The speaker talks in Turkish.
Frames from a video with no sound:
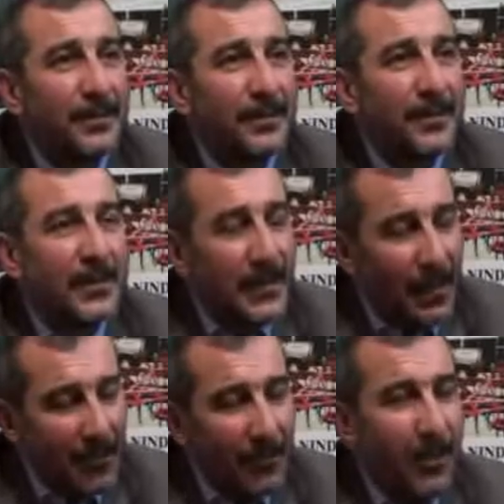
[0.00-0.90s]
alanının
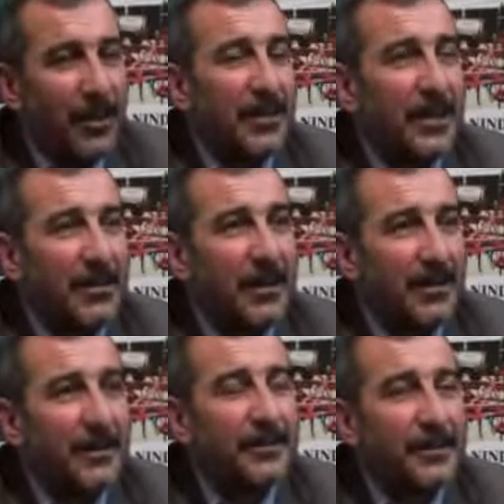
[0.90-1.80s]
tarım yoğun bölgesi, olduğu evet.
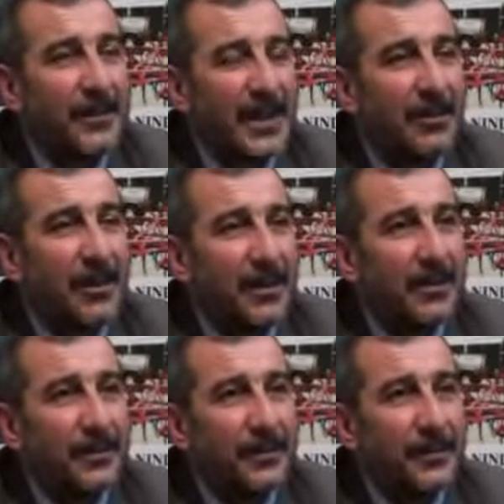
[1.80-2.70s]
bir bölge olduğu evet.
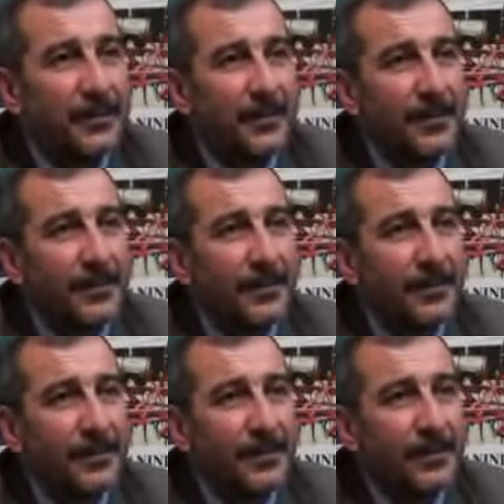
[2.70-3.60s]
için siz e,
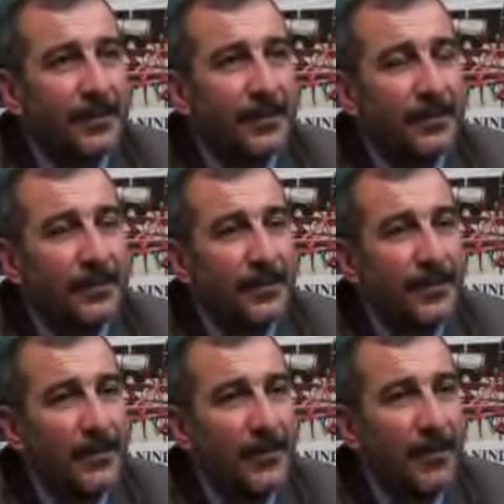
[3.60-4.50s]
peki bu ürünleri
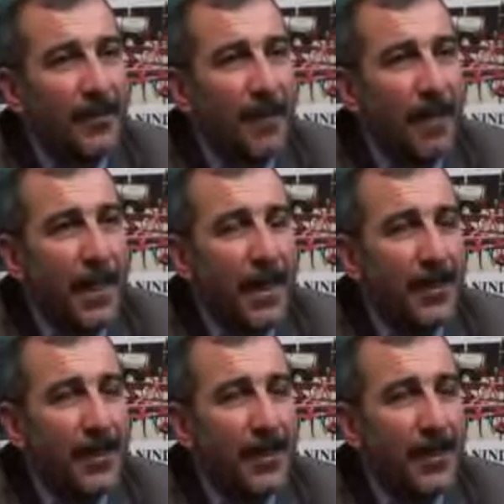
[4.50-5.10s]
e,